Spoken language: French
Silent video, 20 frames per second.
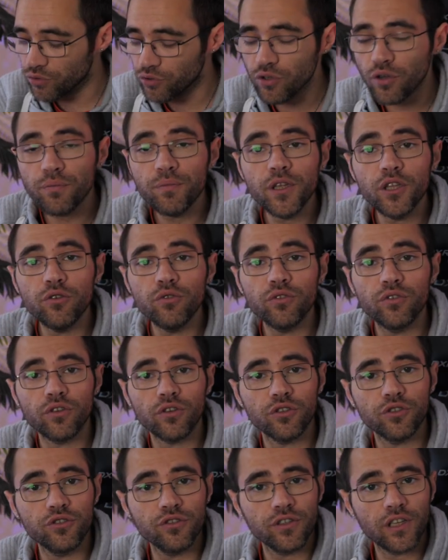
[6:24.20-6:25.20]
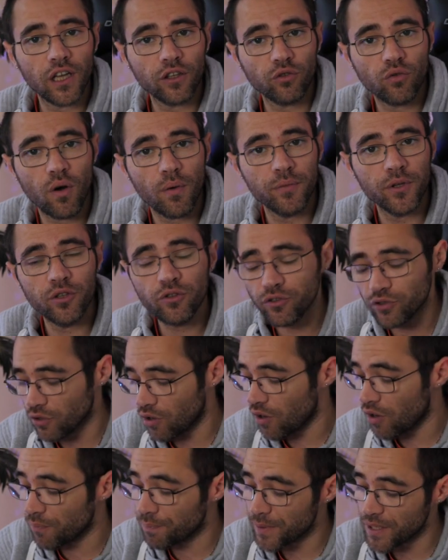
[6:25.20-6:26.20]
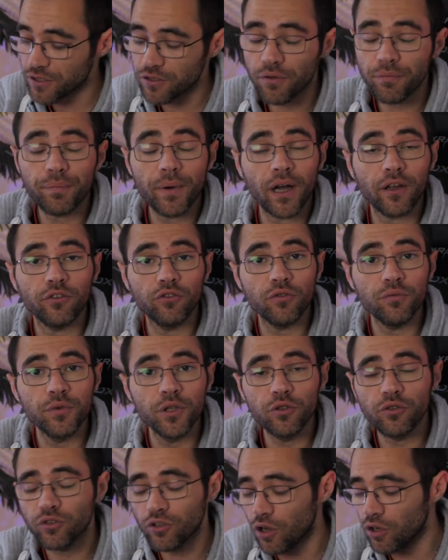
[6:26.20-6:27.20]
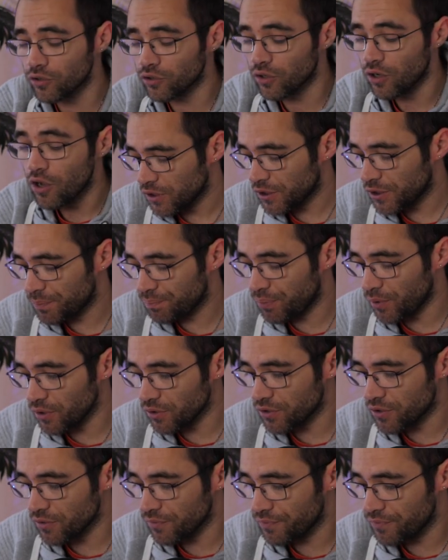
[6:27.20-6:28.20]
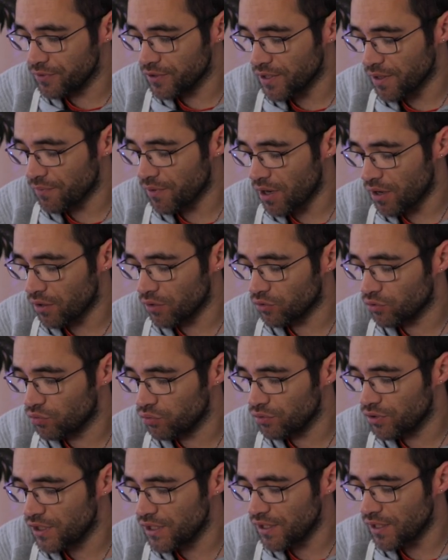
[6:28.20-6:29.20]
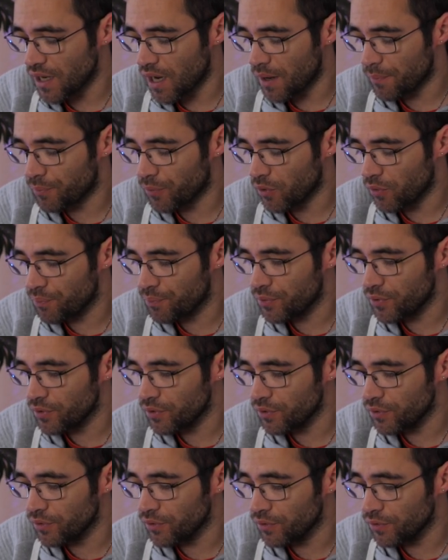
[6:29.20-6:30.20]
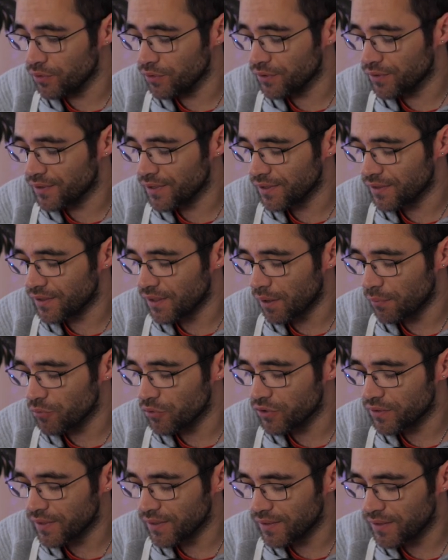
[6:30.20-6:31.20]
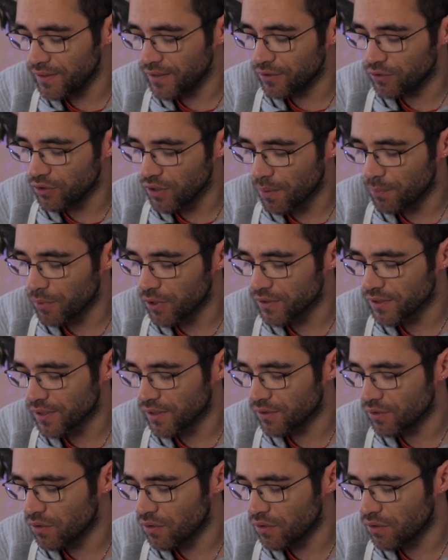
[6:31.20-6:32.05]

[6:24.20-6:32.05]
2 minutes jusqu'à 3 minutes en passant par 2 minutes 30. Je pense vous avoir tout dit à propos euh, des termes techniques de la brosse à